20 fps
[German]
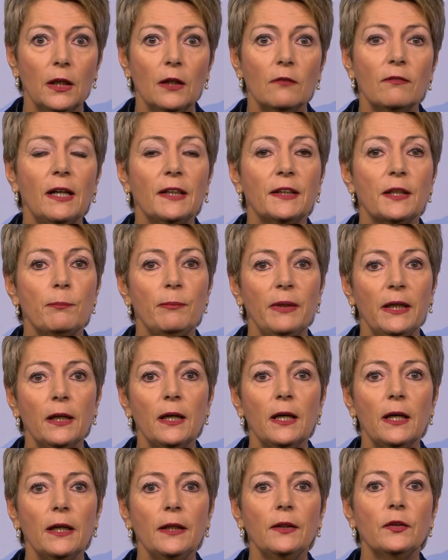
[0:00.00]
weil die
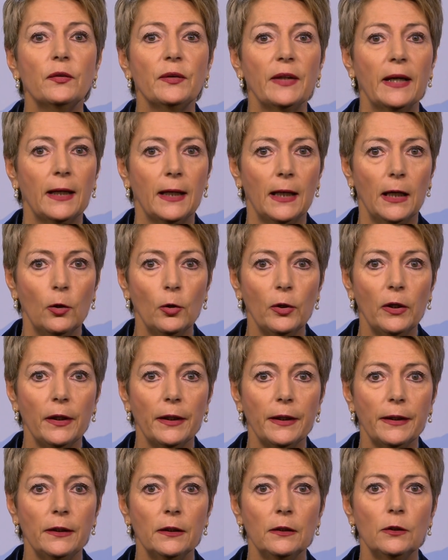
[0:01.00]
Mehrheit der
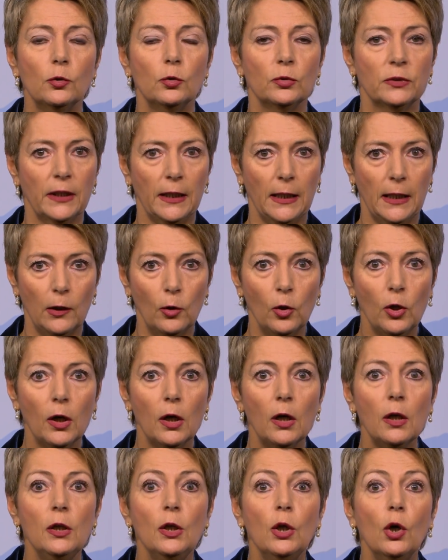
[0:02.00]
Raucherinnen und
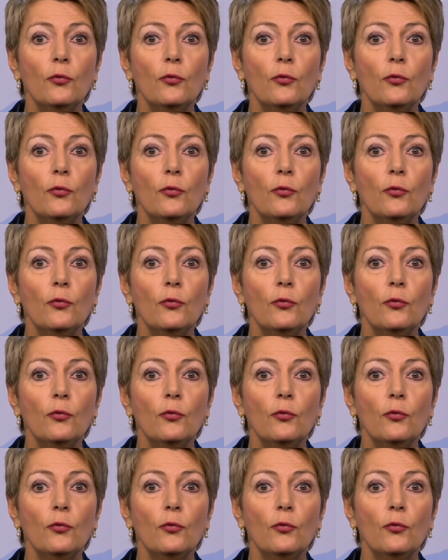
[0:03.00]
Raucher